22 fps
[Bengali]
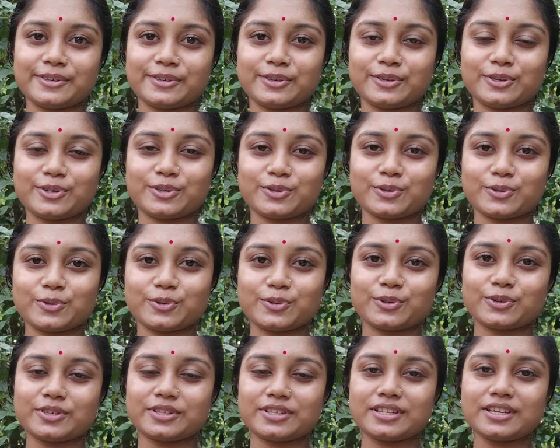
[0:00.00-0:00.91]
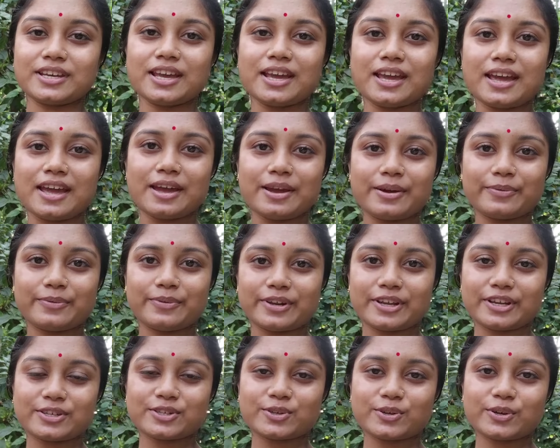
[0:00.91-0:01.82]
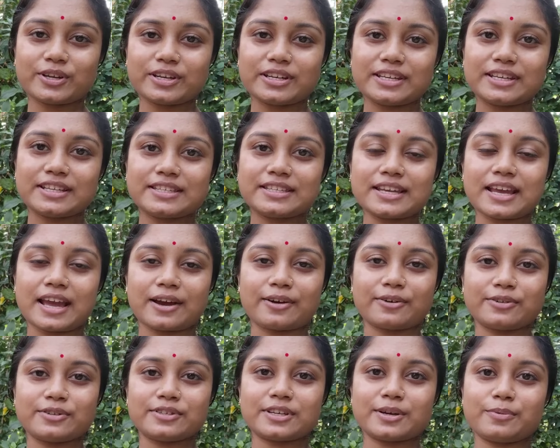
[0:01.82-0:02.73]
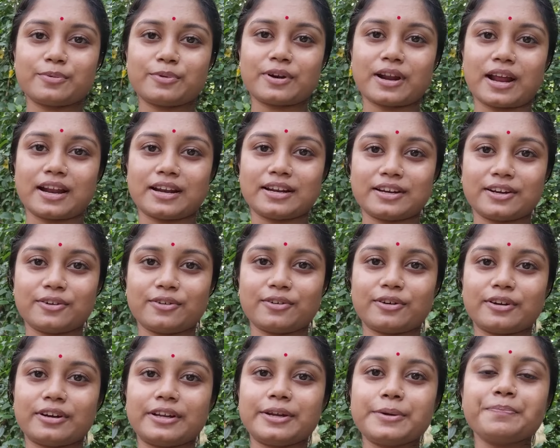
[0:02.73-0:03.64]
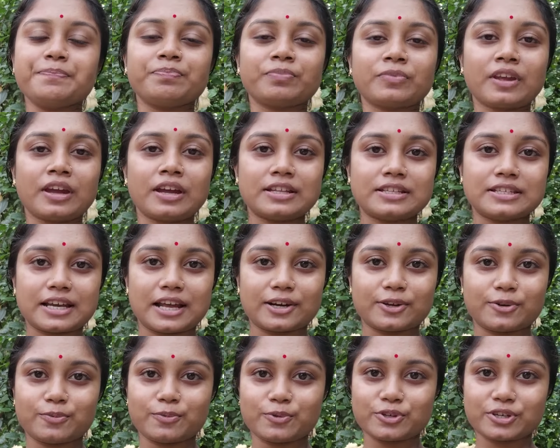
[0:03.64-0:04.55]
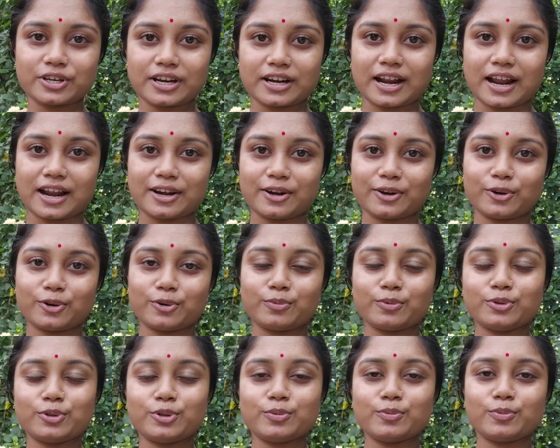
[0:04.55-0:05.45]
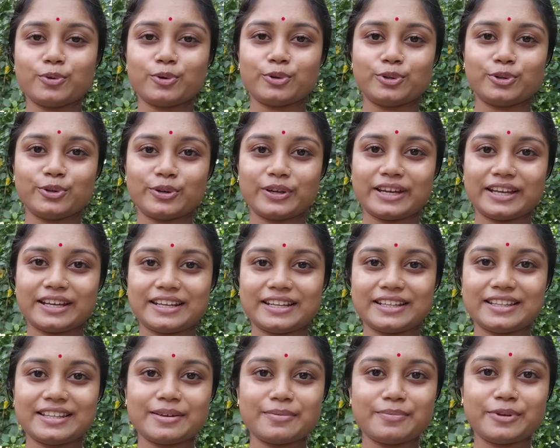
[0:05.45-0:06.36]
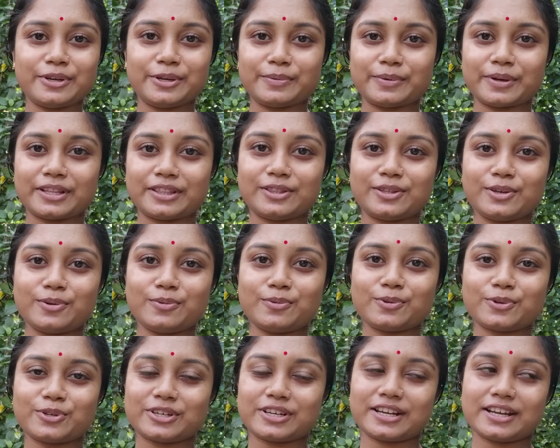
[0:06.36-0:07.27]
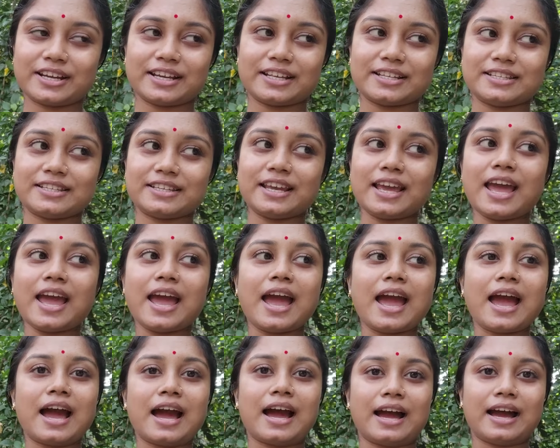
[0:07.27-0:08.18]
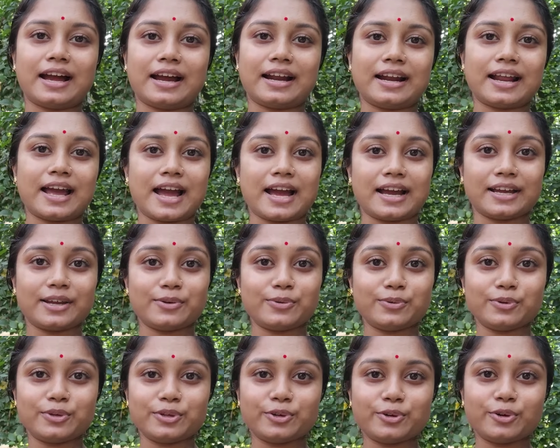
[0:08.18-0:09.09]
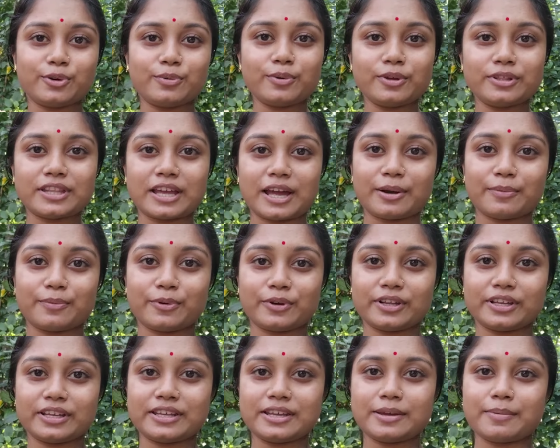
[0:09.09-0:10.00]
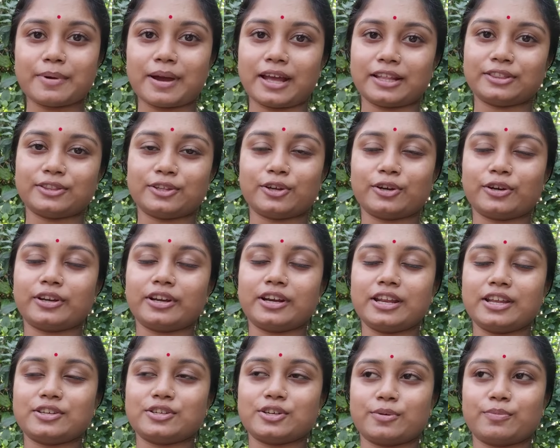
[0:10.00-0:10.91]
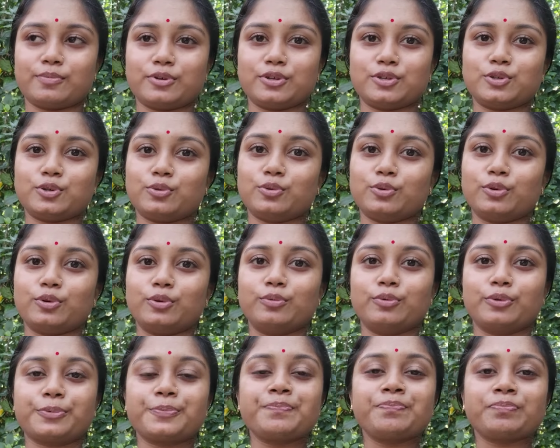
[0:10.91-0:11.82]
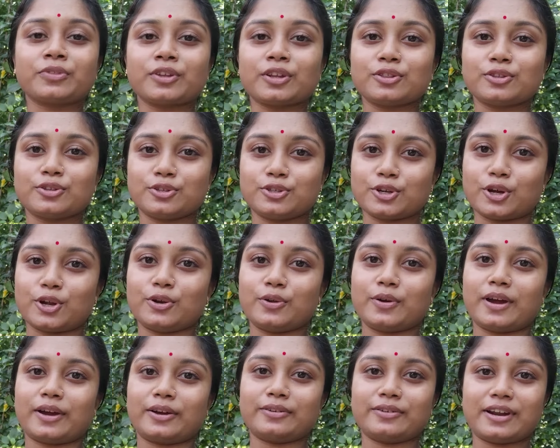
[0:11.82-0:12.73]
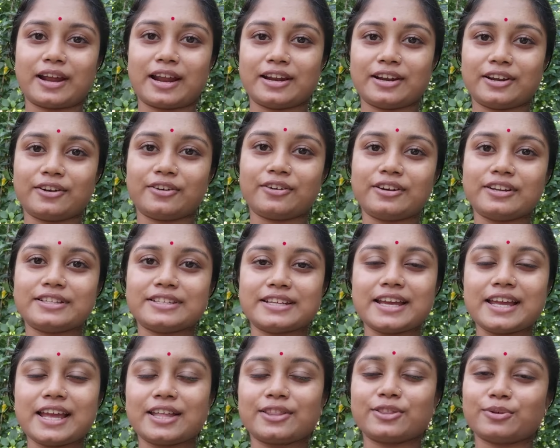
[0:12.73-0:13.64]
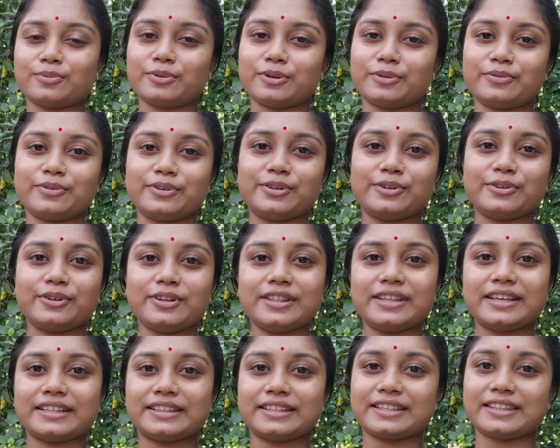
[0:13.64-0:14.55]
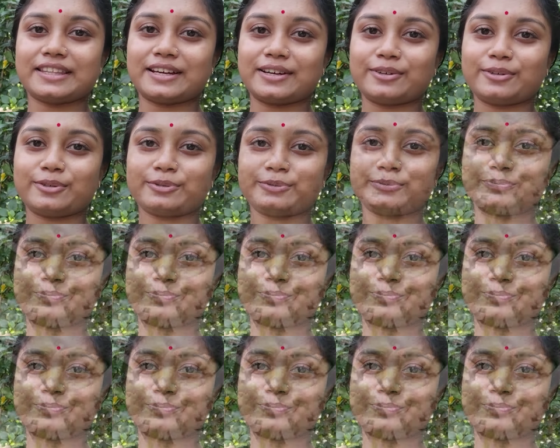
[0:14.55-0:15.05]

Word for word: ভিডিওটি শুরু করছি ফ্রেশ হয়ে নিয়েছি এখন যাব রান্নাঘরে চাল কুমড়ো শাক রান্না করবো তো বোন তো কেটে দিয়ে বিড়ি দিয়েও বসে গেছে আর আগে রুটি করব তারপরে গিয়ে ভাত তরকারি এইসব কিছু করবো তো চলো এখন রান্নাঘরে যাই আর তোমরা ভিডিওটা দেখতে থাকো